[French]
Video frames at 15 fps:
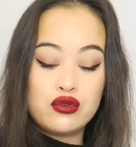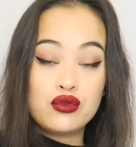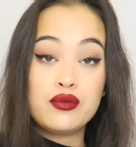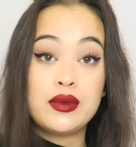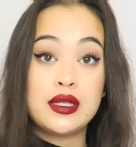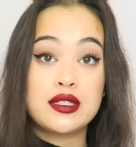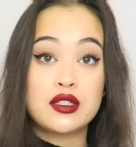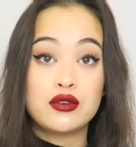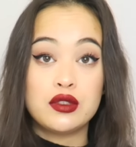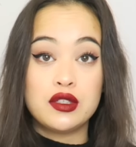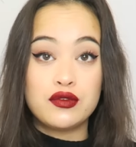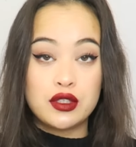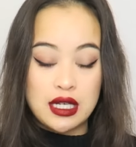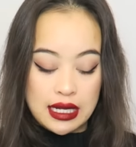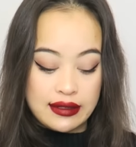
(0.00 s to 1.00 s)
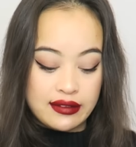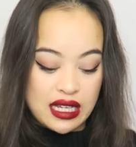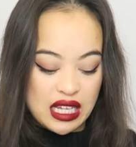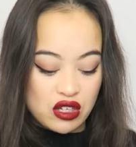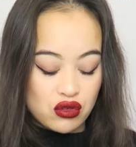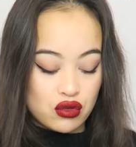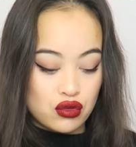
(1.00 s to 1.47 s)
et tout, mais c'est au niveau de la
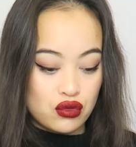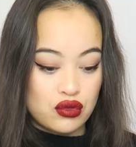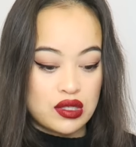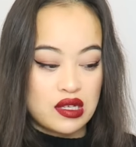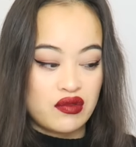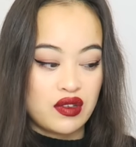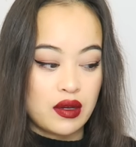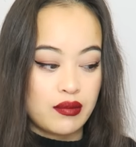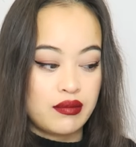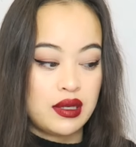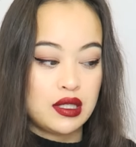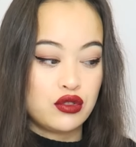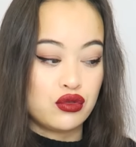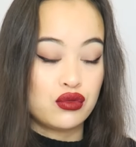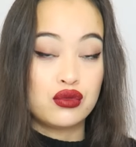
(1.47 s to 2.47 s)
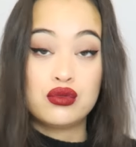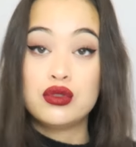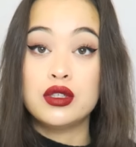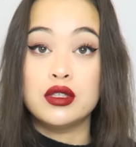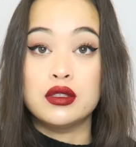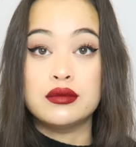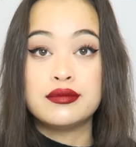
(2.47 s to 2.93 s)
taille que ça ferme pas du
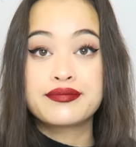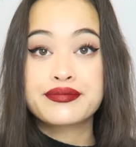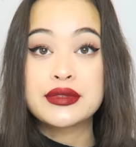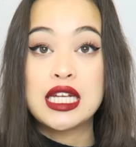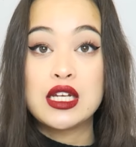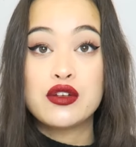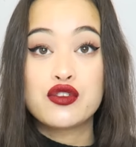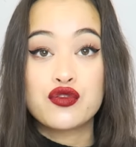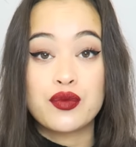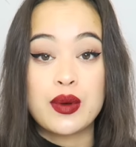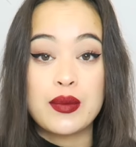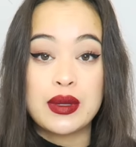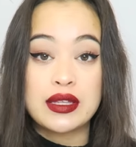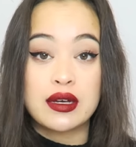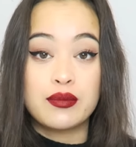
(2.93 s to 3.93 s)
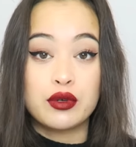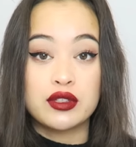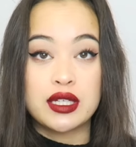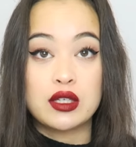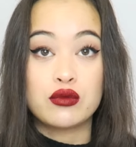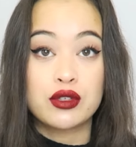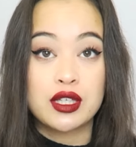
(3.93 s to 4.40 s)
coup. Euh, je peux pas mettre un
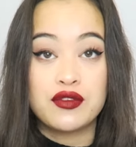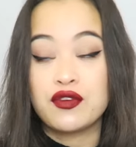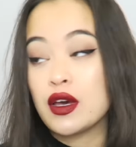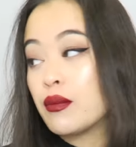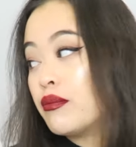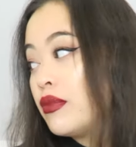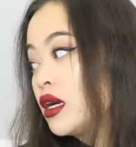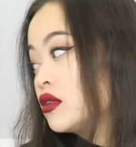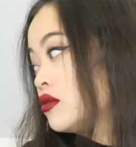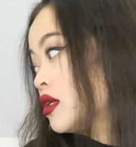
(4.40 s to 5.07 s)
pantalon qui ferme pas